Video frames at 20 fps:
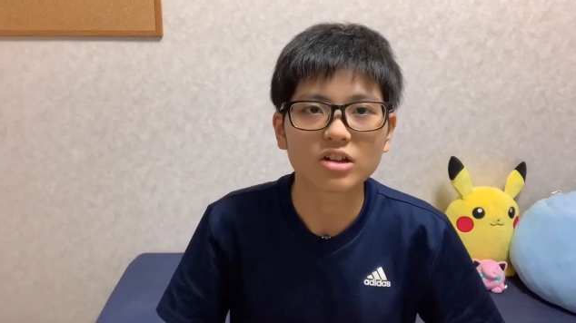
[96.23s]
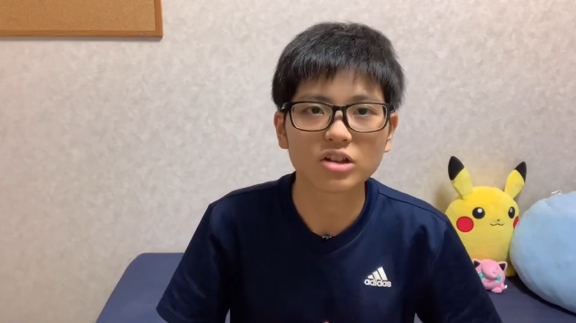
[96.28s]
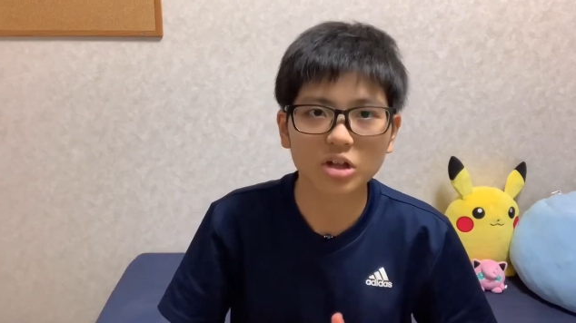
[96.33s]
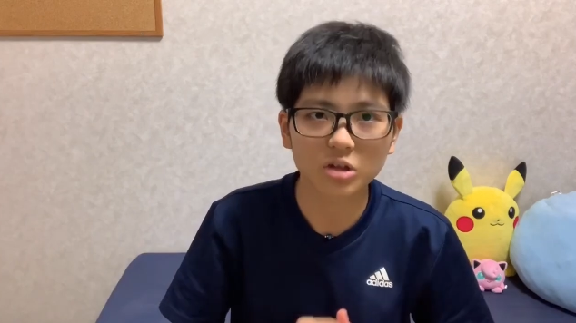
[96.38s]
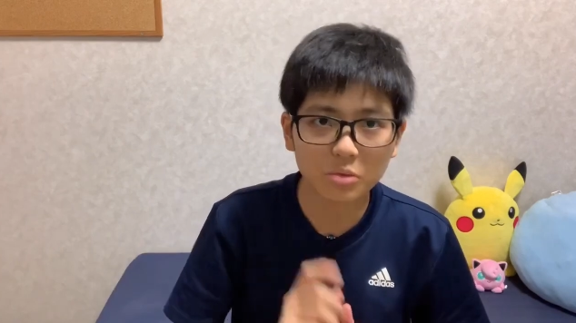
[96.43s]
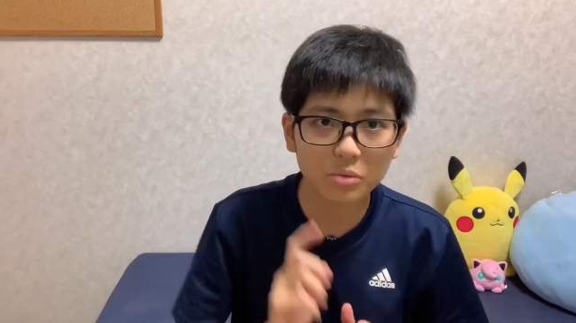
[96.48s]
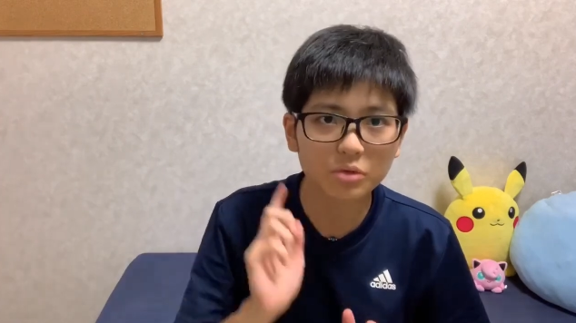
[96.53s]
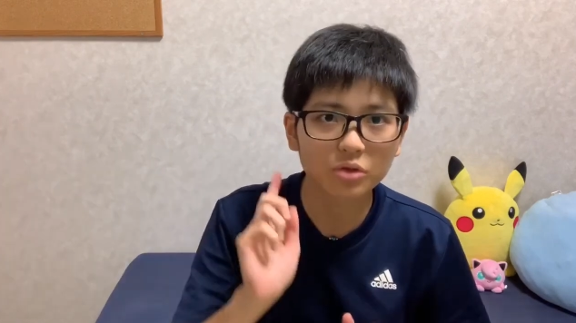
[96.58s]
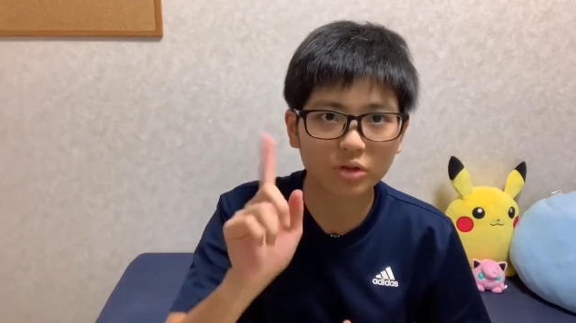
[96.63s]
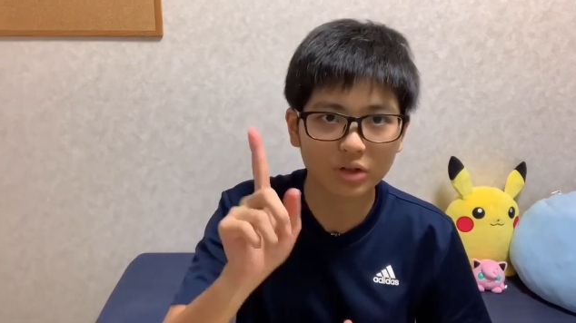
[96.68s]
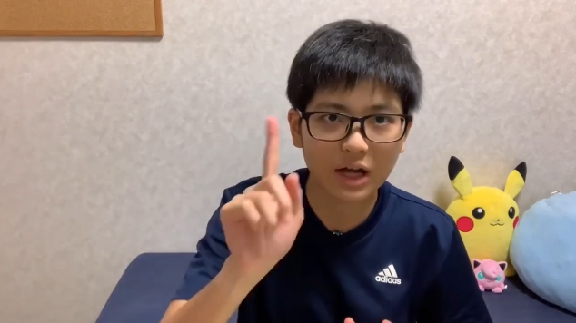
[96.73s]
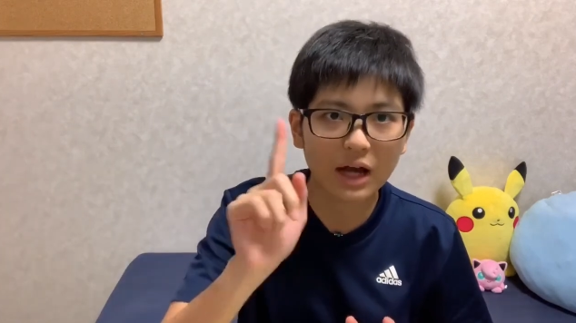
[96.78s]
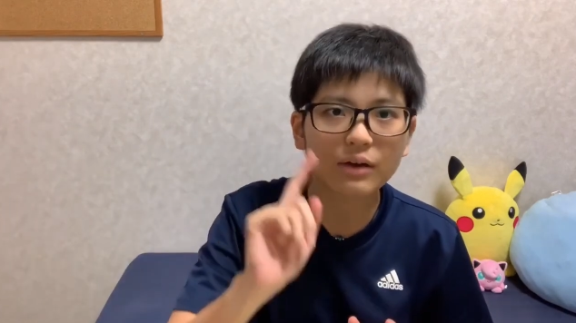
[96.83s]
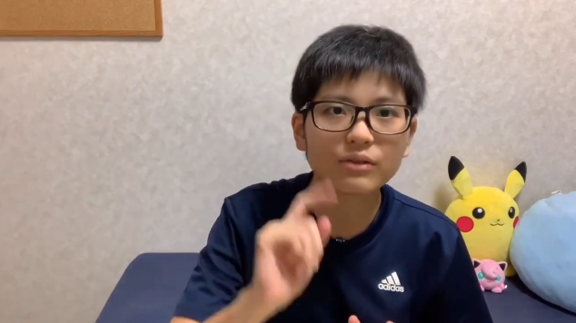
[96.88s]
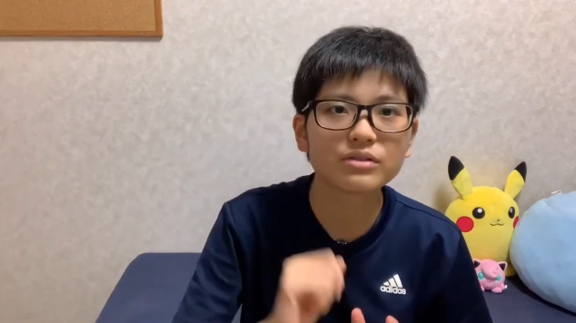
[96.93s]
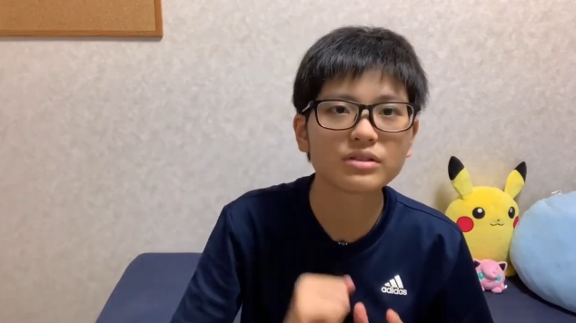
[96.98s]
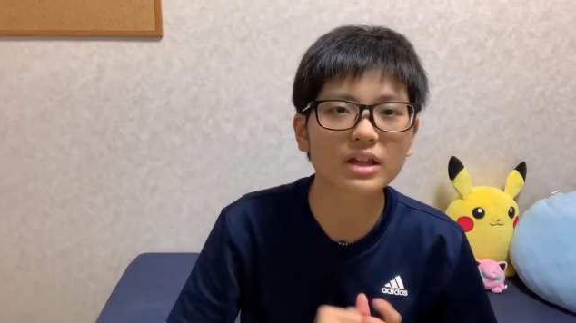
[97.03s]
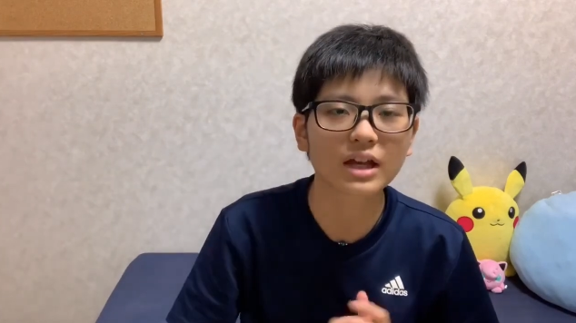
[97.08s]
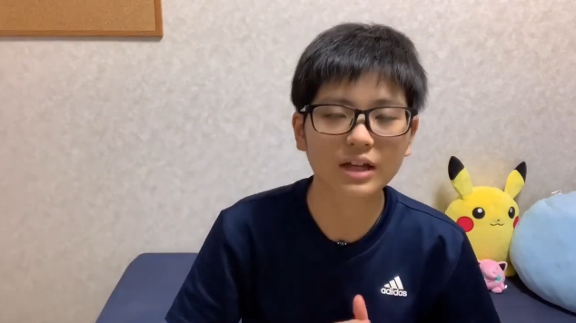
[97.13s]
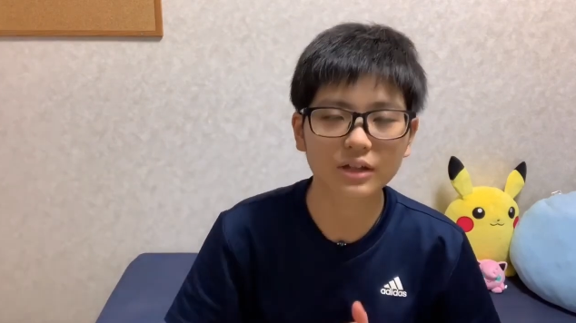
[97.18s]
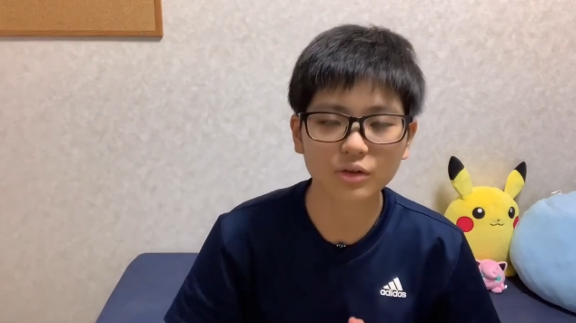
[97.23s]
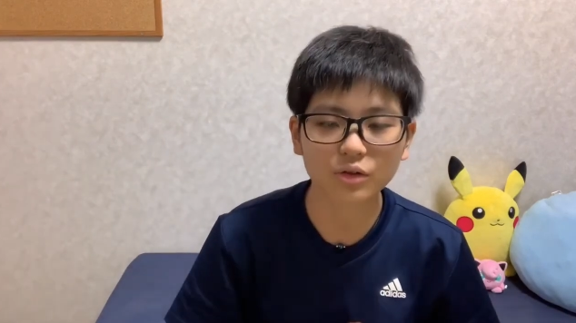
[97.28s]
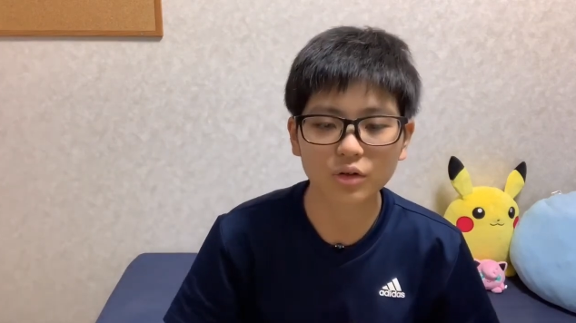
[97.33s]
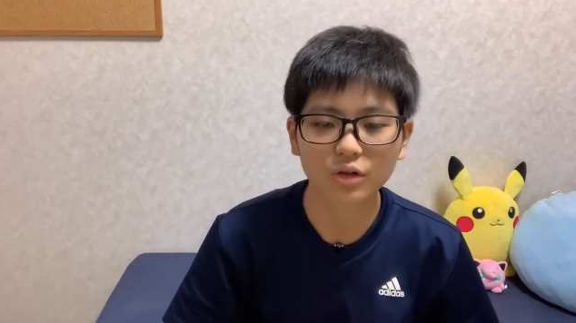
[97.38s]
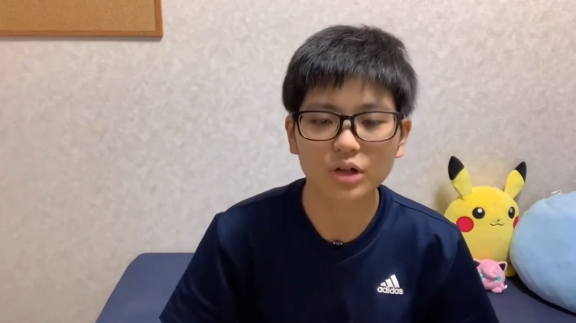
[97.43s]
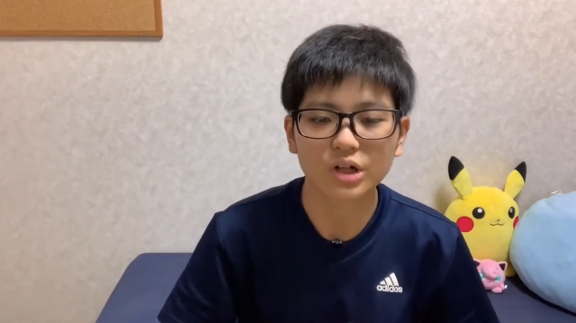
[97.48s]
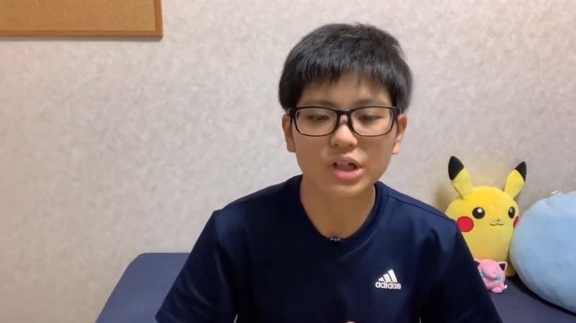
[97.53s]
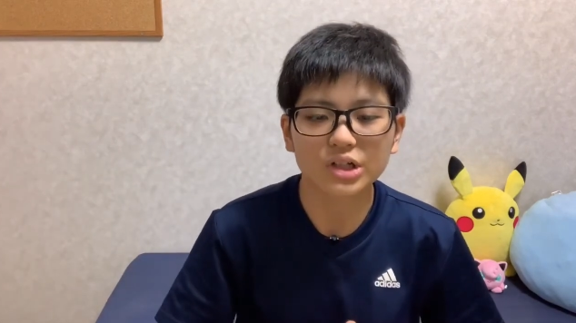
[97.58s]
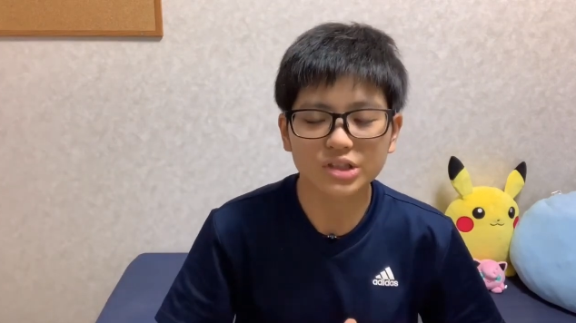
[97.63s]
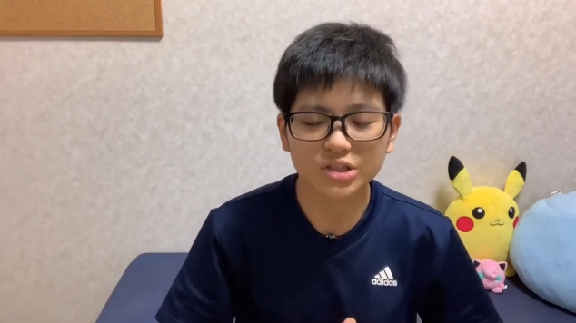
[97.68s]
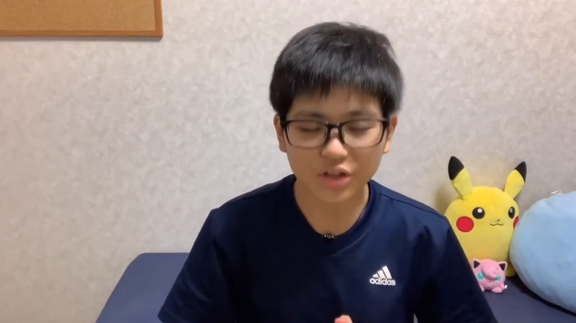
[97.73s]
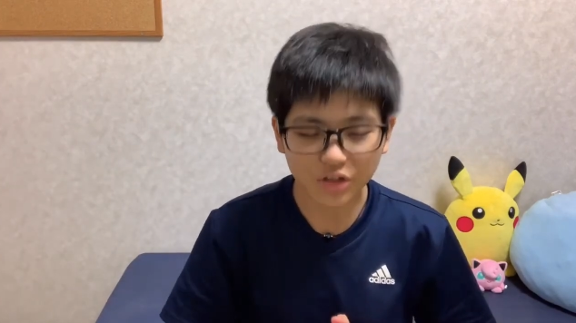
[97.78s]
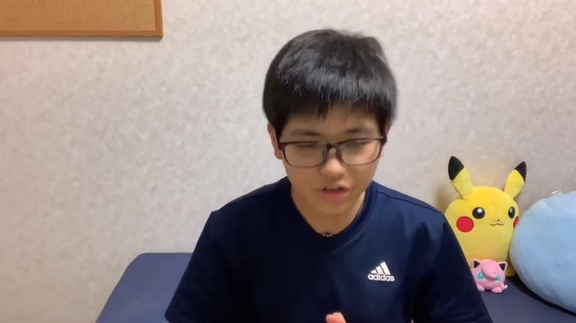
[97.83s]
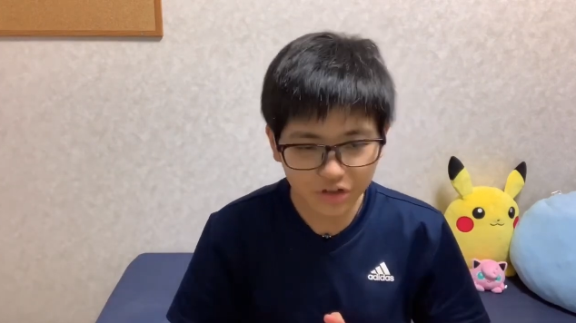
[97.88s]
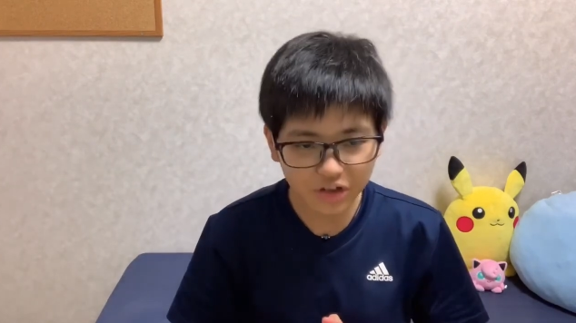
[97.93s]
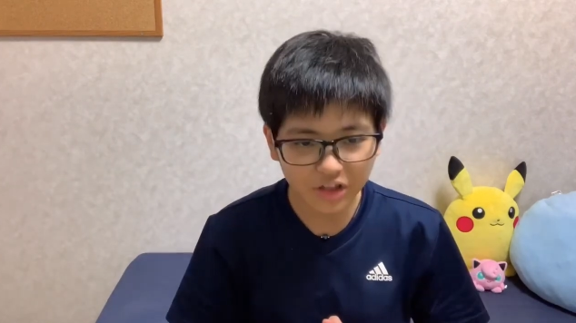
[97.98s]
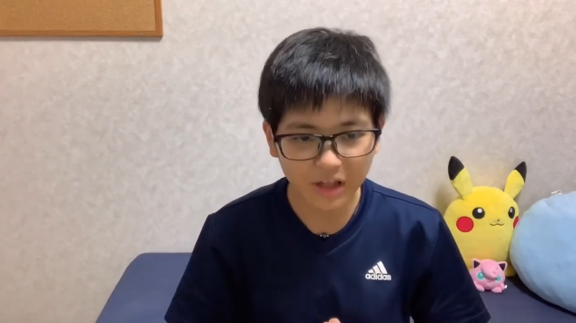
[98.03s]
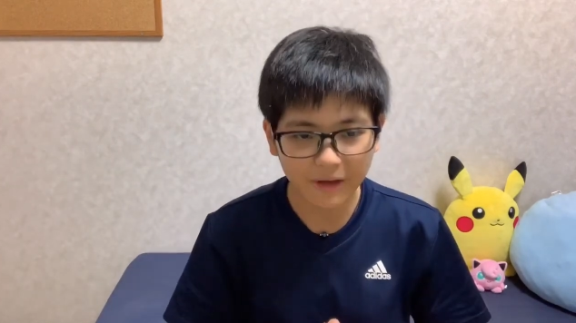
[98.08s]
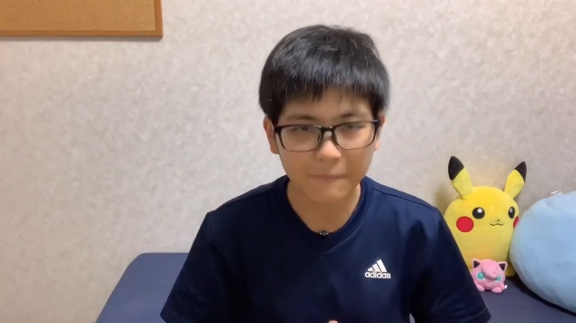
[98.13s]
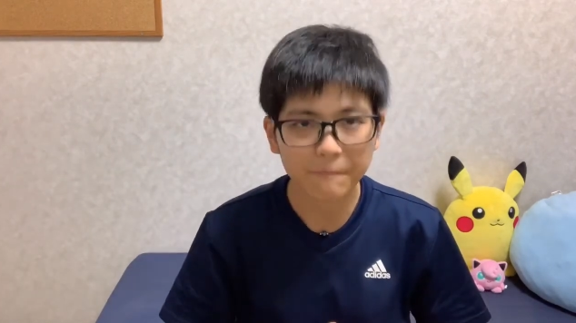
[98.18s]
飲み物を買うんだけど、その
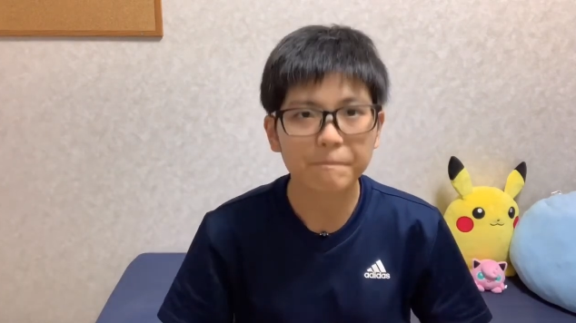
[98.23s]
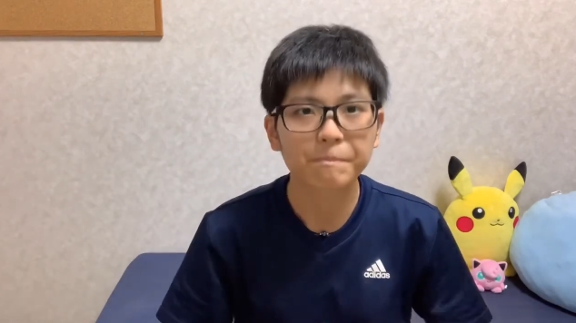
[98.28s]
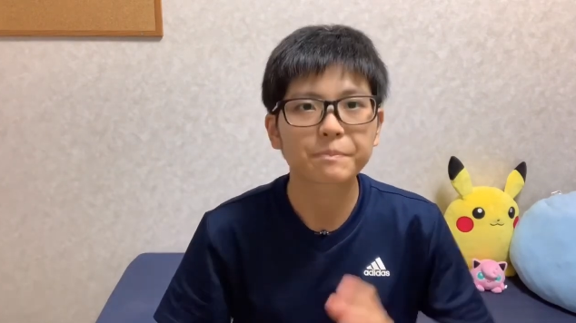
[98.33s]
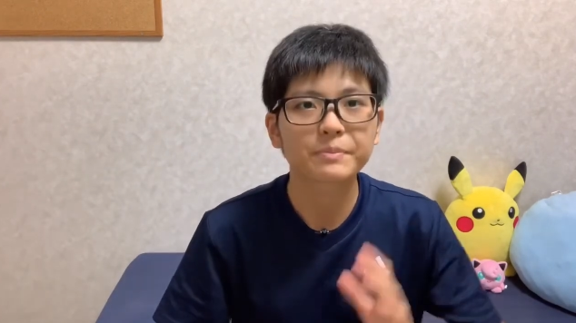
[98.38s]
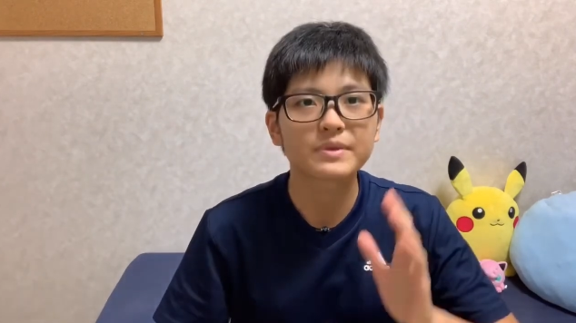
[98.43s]
時、